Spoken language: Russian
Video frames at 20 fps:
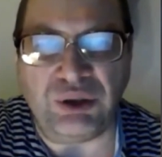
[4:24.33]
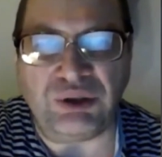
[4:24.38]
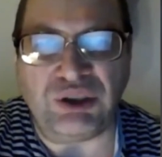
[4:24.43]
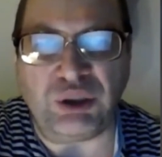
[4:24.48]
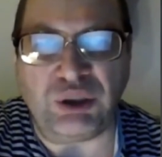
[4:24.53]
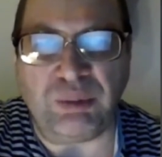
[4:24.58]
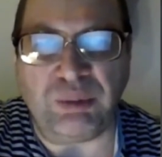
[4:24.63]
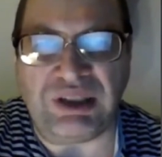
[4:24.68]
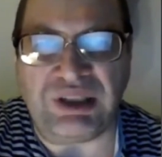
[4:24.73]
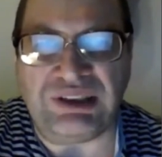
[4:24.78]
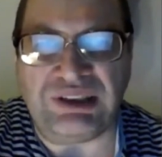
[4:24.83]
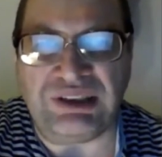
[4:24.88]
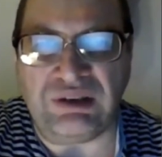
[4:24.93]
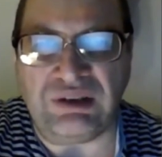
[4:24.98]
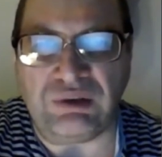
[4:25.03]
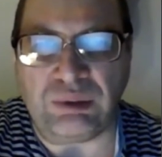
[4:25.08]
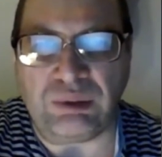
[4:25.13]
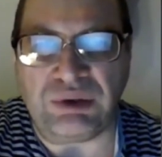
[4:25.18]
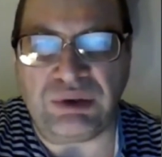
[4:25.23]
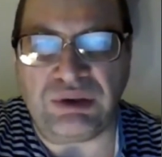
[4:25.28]
что значит
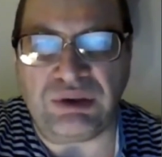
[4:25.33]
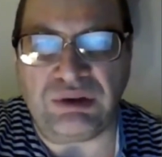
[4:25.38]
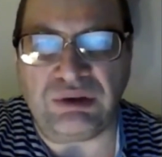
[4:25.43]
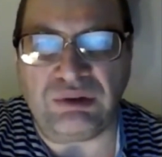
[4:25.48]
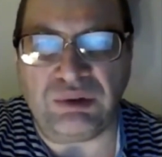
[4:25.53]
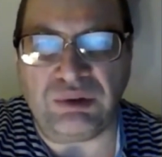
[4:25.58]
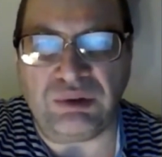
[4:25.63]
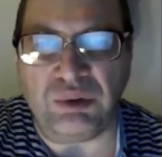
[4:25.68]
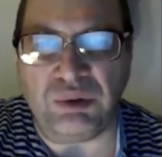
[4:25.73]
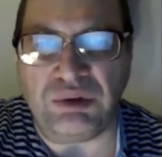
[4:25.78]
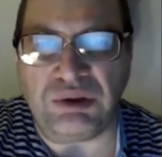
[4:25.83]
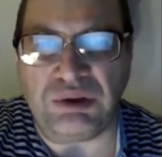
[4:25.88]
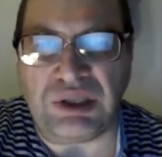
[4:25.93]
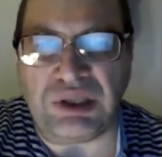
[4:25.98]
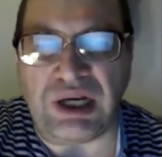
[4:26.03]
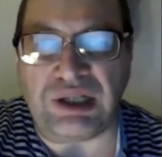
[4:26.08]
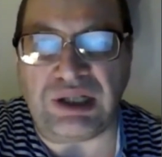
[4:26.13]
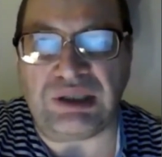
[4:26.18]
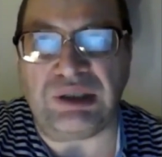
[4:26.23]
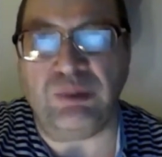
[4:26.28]
простить вообще? Вот он,
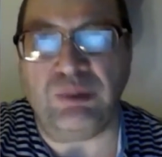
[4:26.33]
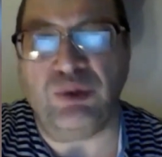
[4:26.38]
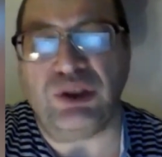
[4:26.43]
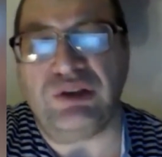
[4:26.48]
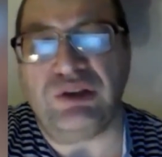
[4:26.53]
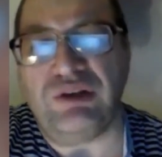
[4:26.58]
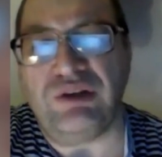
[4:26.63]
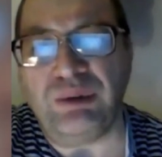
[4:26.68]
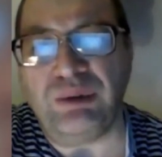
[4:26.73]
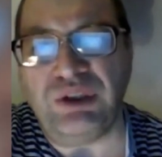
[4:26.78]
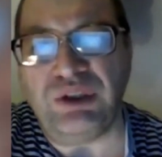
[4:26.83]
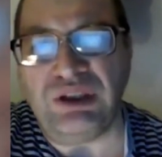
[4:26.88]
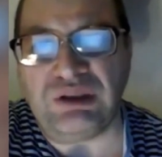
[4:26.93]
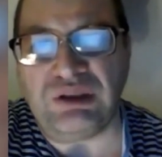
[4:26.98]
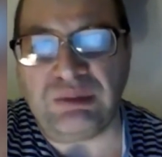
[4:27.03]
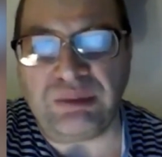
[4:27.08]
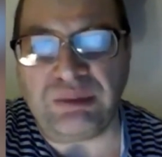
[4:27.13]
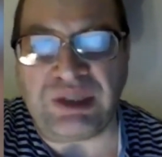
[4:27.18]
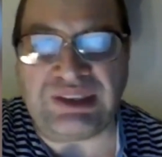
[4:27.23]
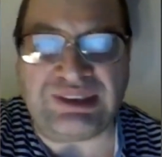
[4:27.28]
как это можно
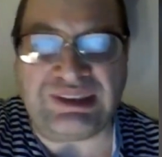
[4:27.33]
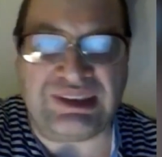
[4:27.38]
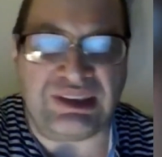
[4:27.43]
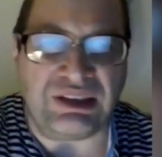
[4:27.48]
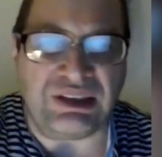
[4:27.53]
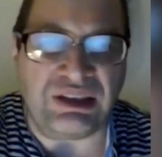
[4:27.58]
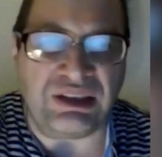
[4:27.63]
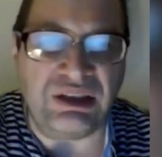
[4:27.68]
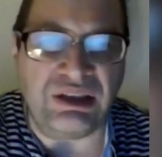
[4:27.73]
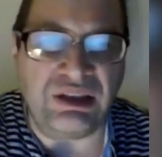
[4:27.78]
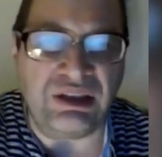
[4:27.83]
вообще простить?